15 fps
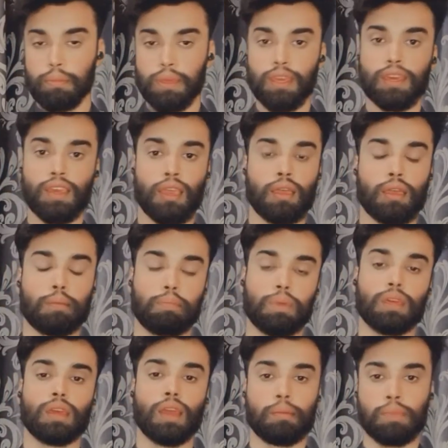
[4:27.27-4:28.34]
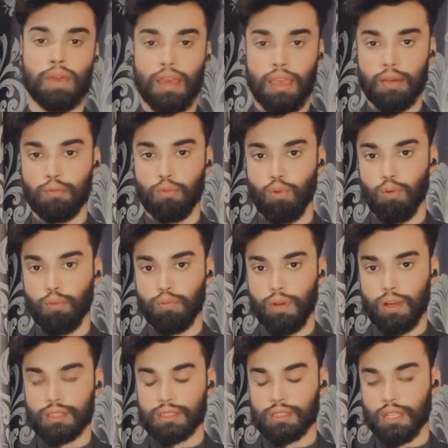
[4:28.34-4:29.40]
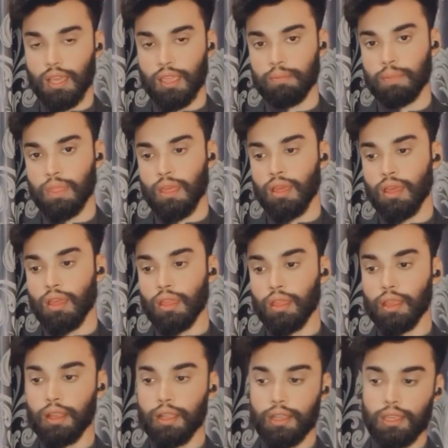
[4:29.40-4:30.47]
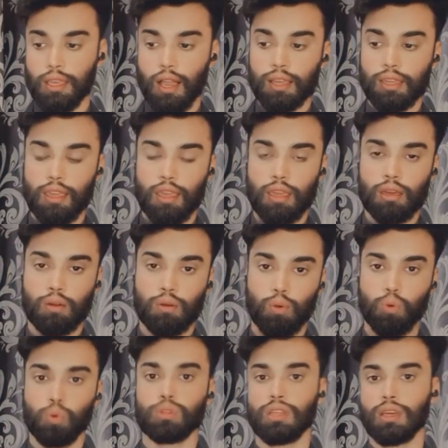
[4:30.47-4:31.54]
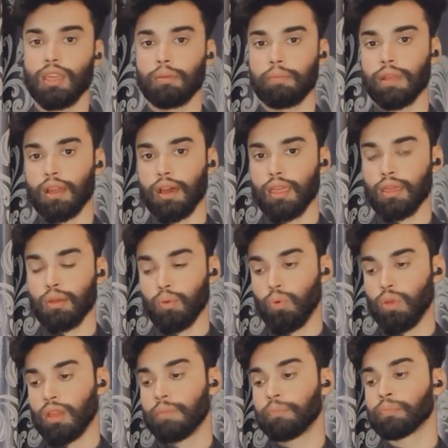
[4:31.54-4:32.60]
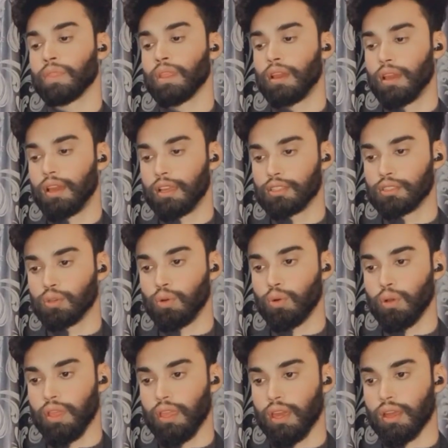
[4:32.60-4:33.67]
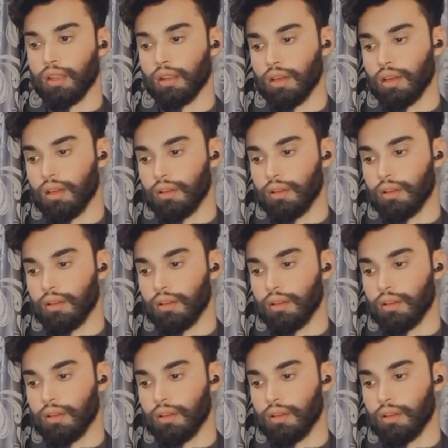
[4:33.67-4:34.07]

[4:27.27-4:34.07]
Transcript: पी पीएम है वो फर्स्ट टाइम इंडिया के खुद के बनाए हुए जो एयर